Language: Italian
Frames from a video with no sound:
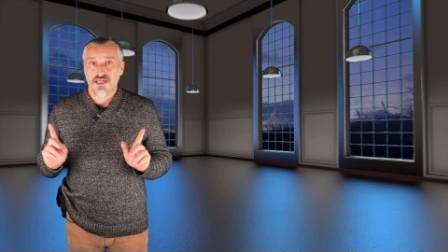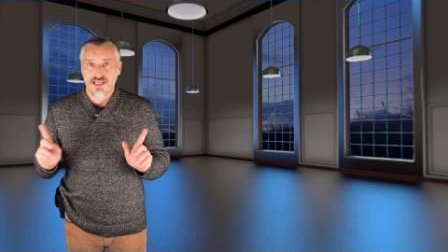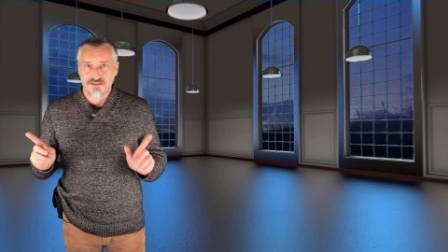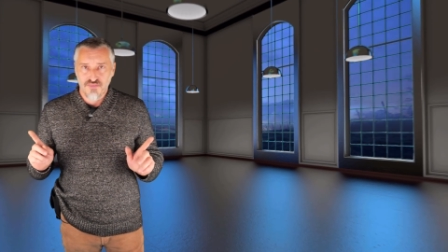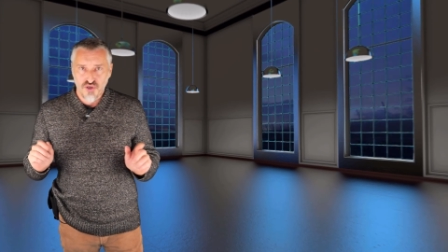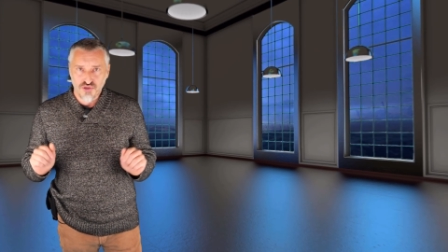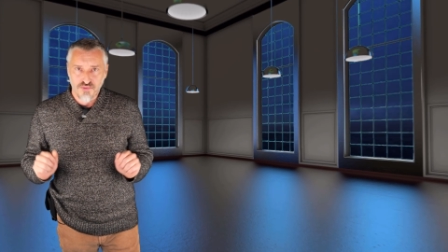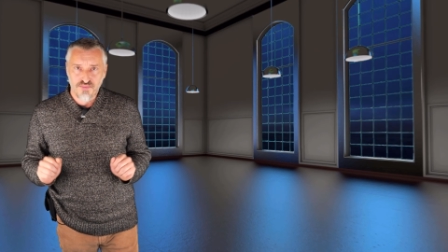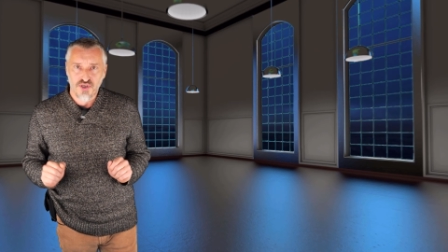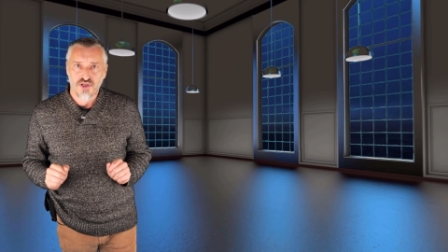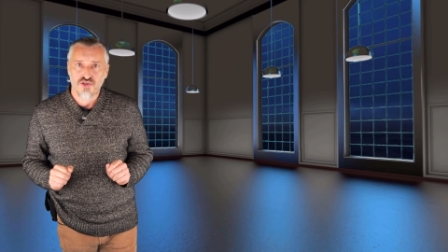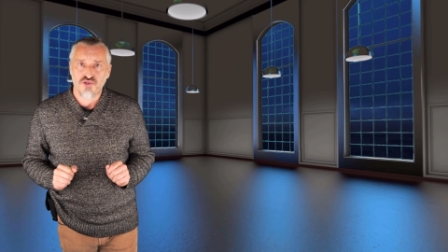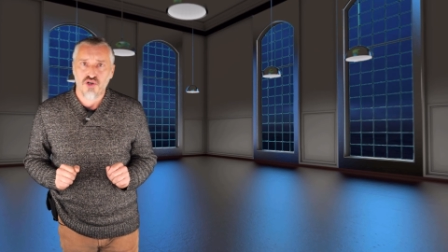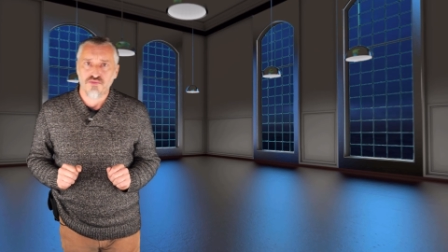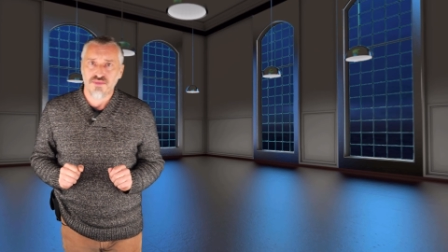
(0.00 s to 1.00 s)
Il modo più
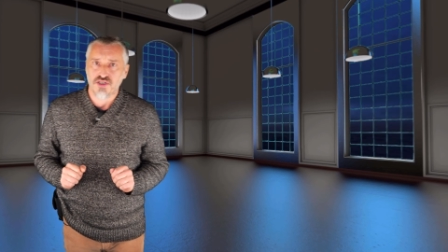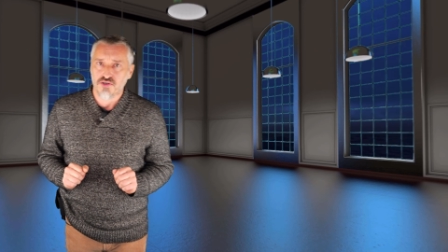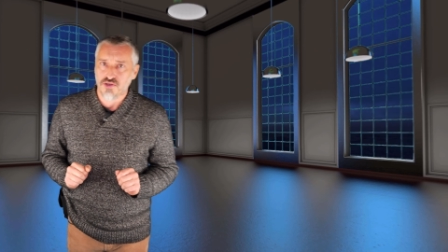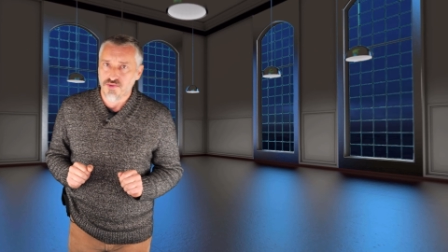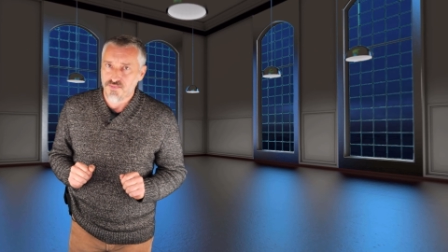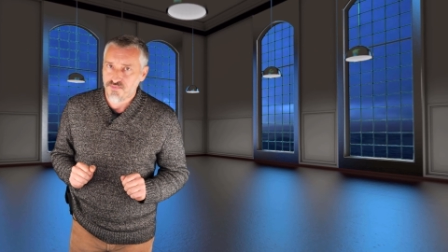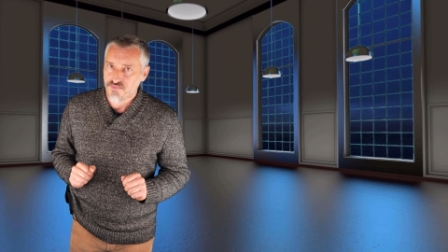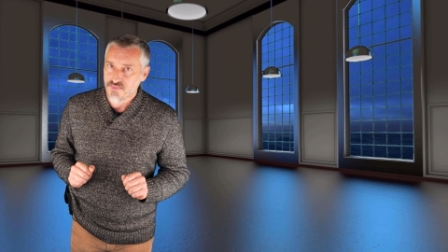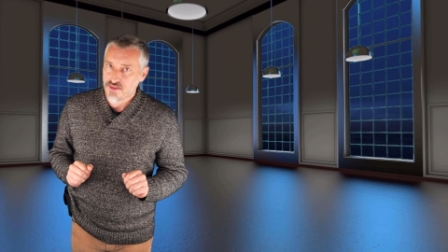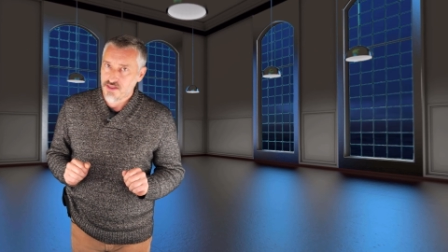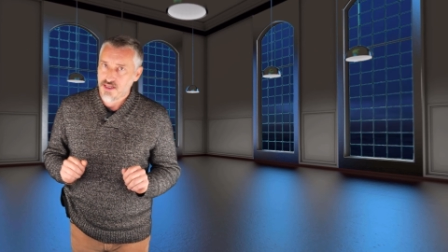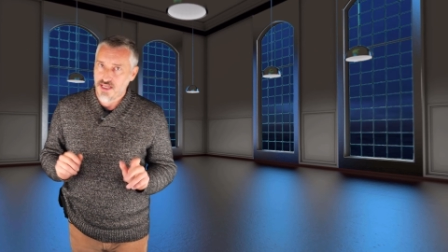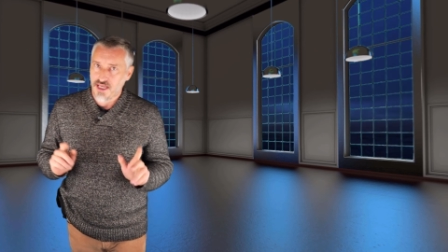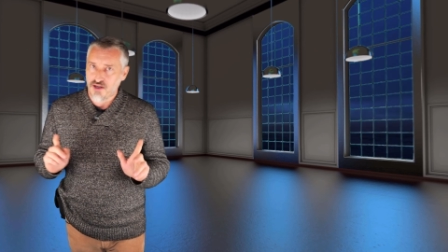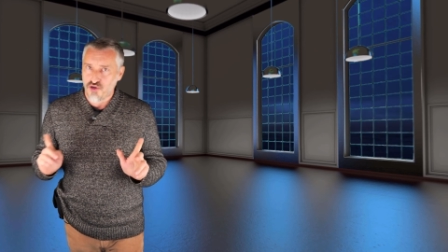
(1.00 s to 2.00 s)
economico,
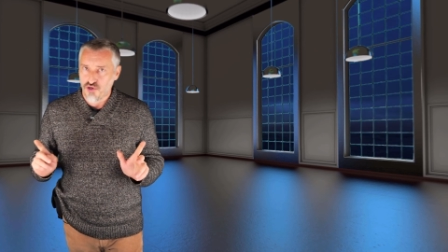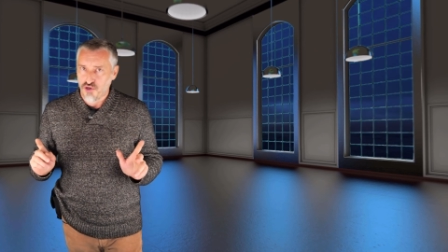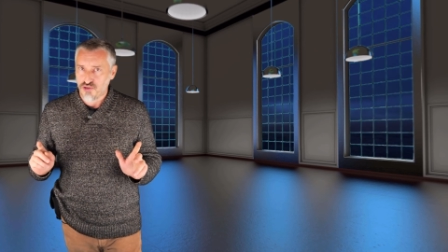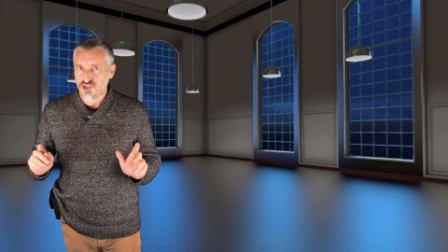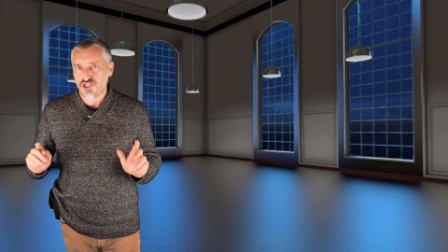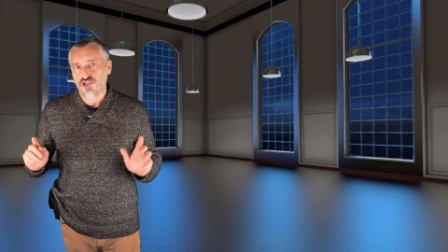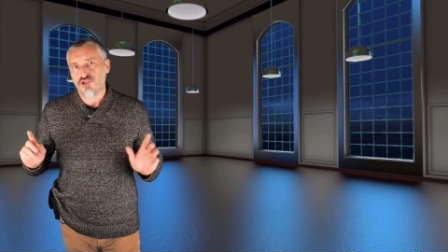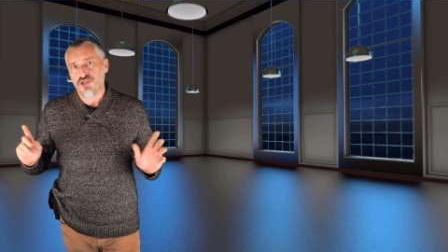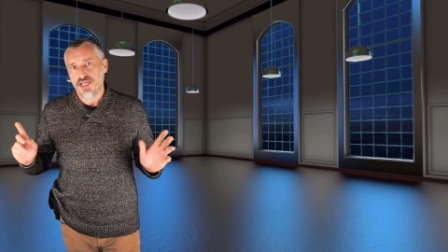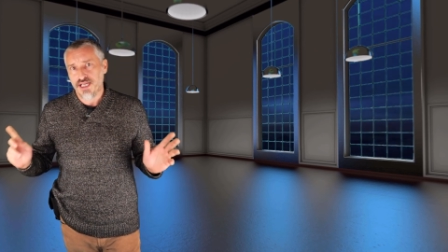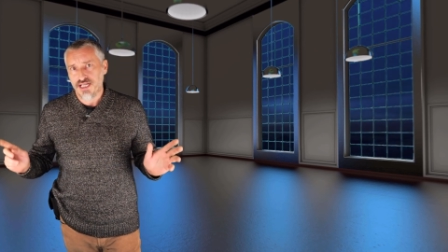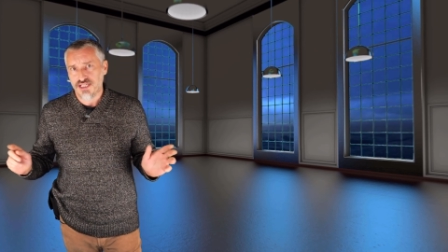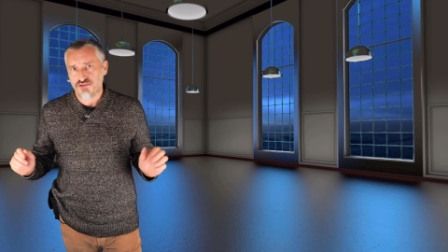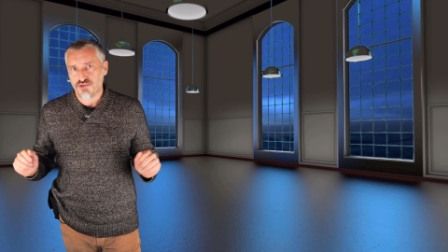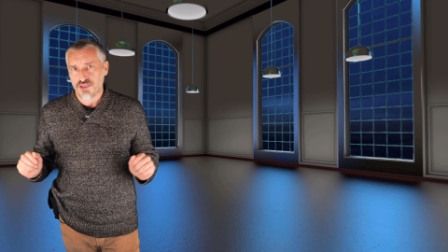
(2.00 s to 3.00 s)
ecologico
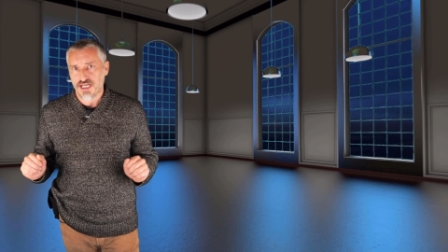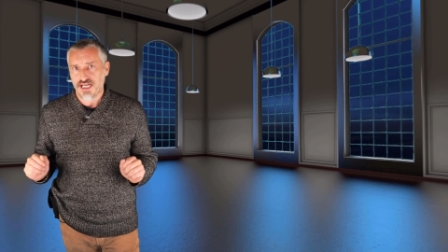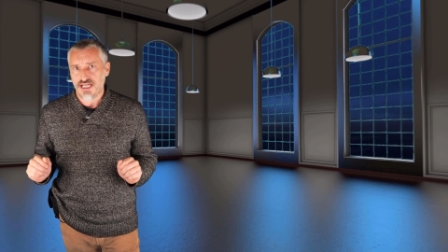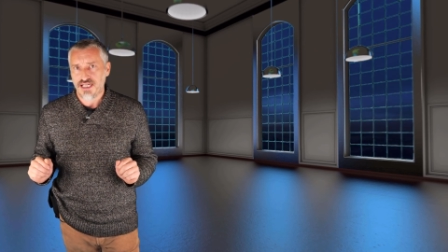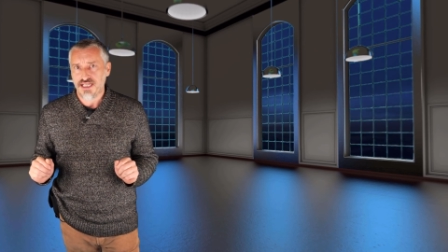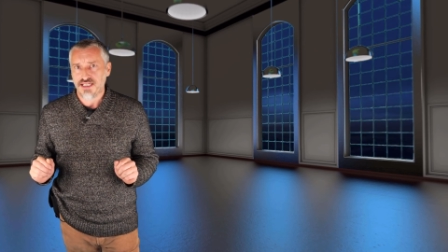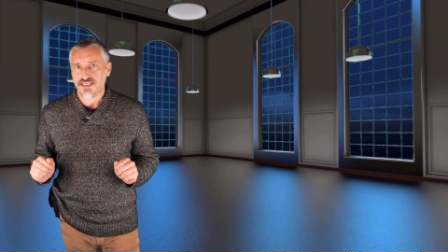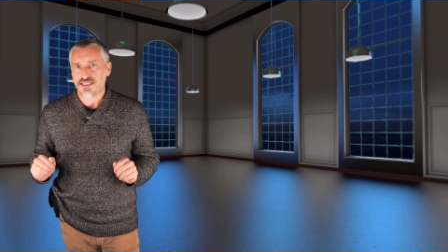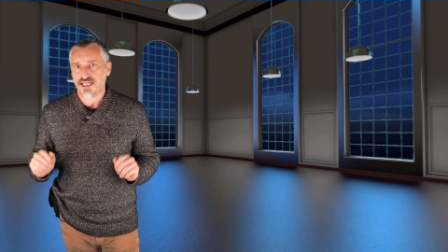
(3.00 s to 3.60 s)
e naturale